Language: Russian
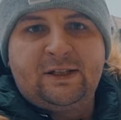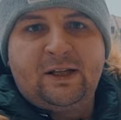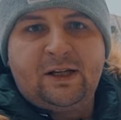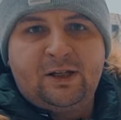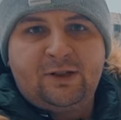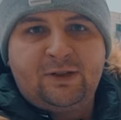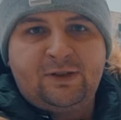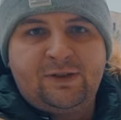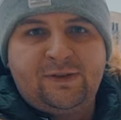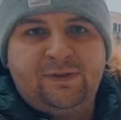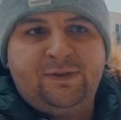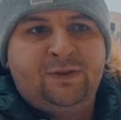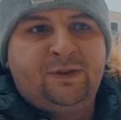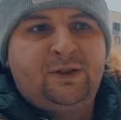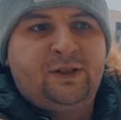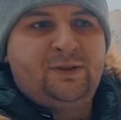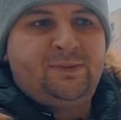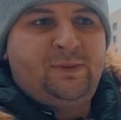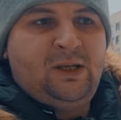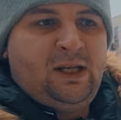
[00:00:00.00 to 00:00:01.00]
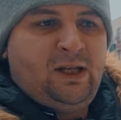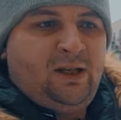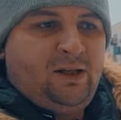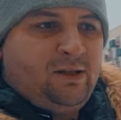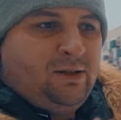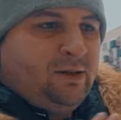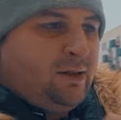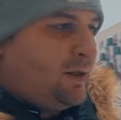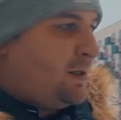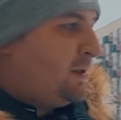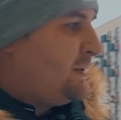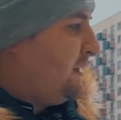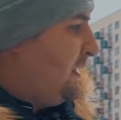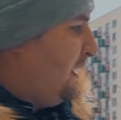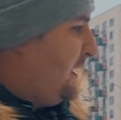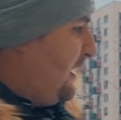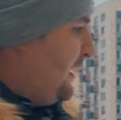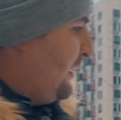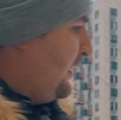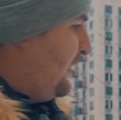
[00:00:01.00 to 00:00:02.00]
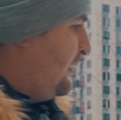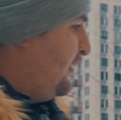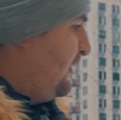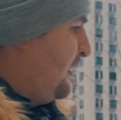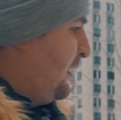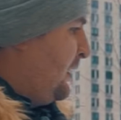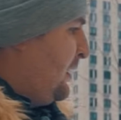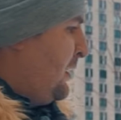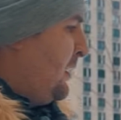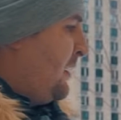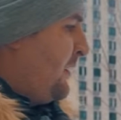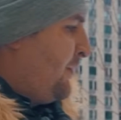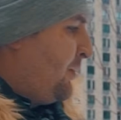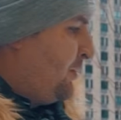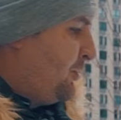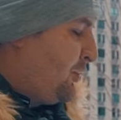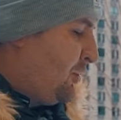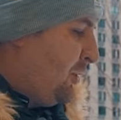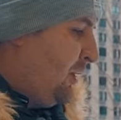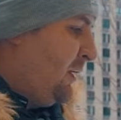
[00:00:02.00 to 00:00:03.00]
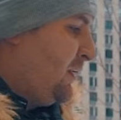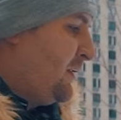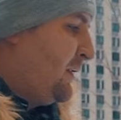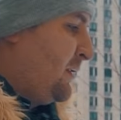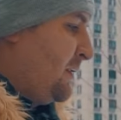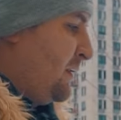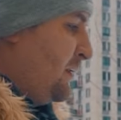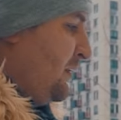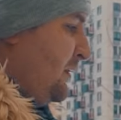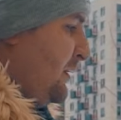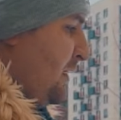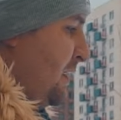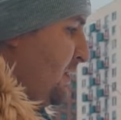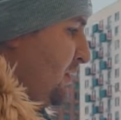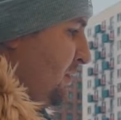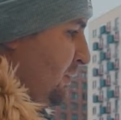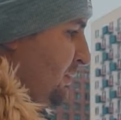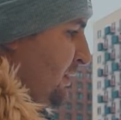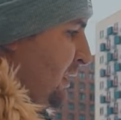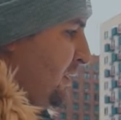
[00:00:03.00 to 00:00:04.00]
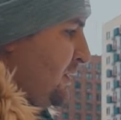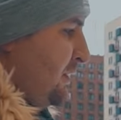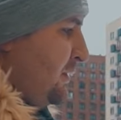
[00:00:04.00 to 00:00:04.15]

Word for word: градусов, измерили расстояние, получили результат